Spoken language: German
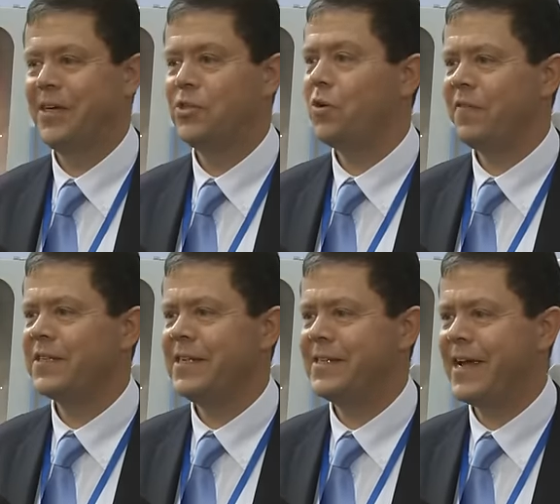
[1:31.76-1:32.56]
So, wir
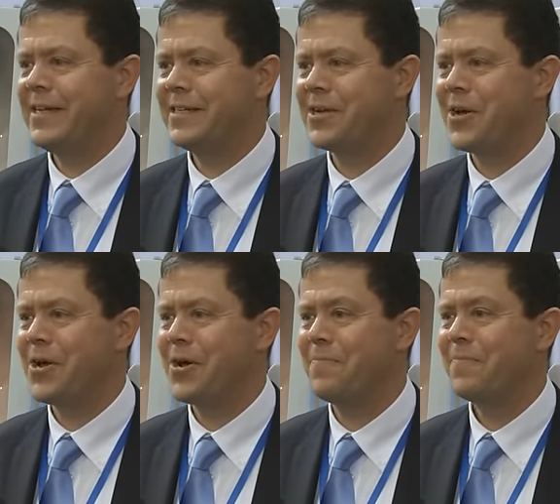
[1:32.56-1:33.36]
sind, sind
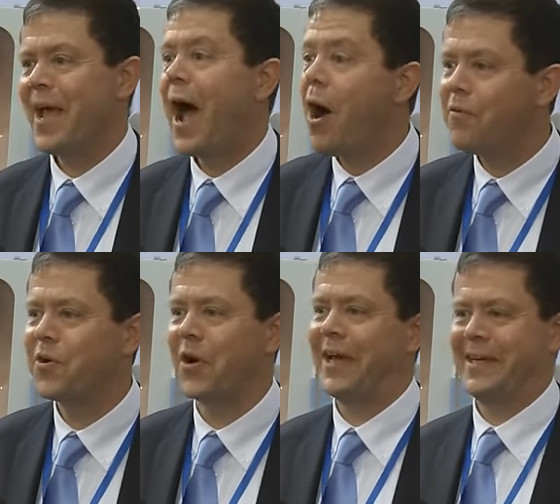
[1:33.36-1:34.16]
äh,
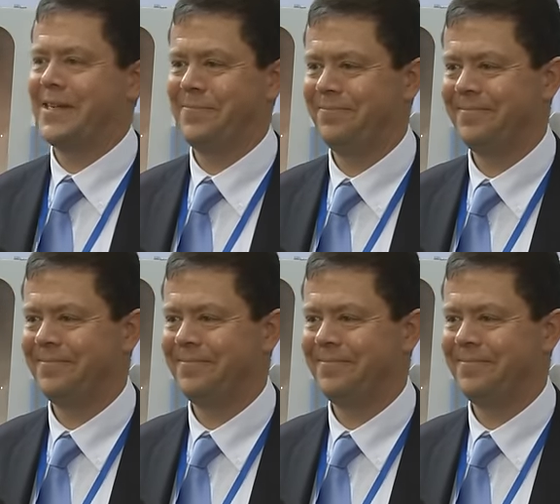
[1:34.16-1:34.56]
aufgeregt.